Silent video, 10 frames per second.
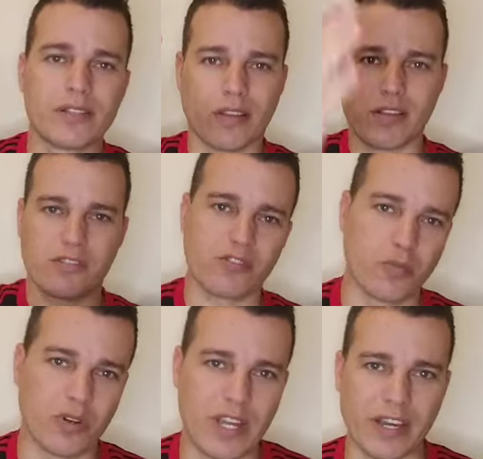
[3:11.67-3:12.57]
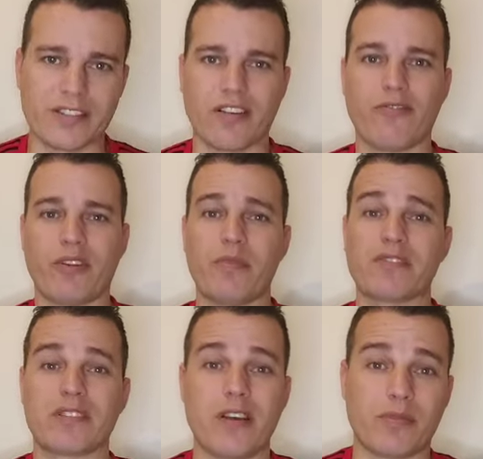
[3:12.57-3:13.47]
Saudações rubro-negro, salve
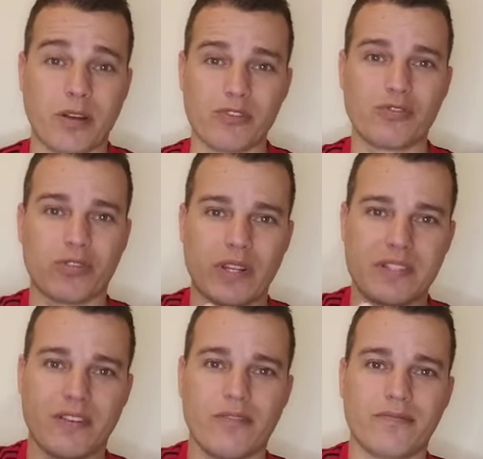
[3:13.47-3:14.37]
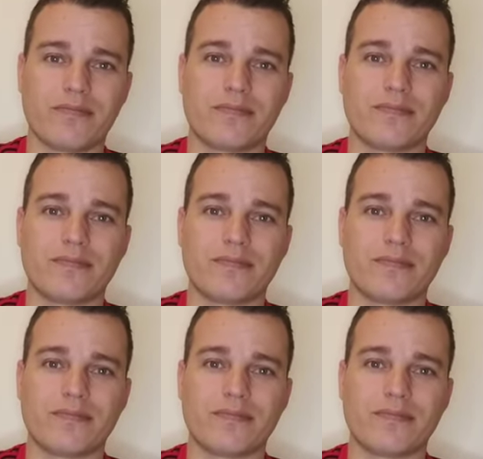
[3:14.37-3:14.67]
Flamengo sempre. Tamo junto, nação.